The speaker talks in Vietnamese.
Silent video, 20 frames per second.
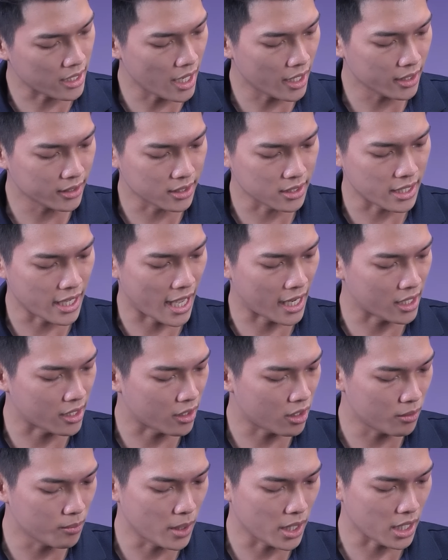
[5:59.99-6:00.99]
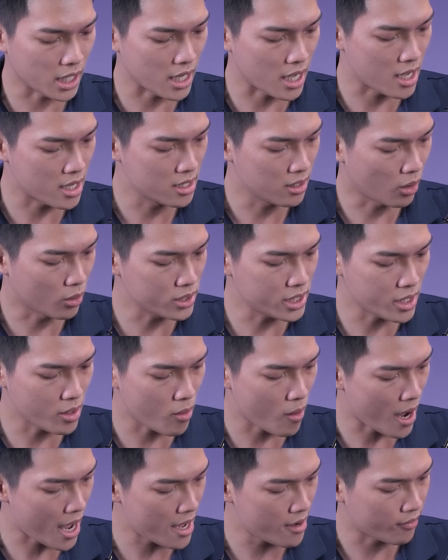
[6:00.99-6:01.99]
chế cái tình trạng là nó bị à, oxy
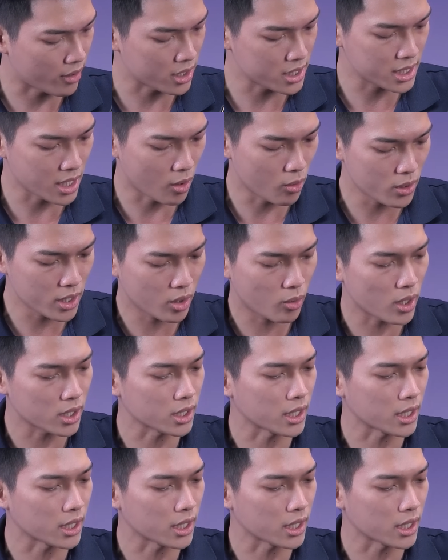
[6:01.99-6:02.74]
hóa và nó xấu đi qua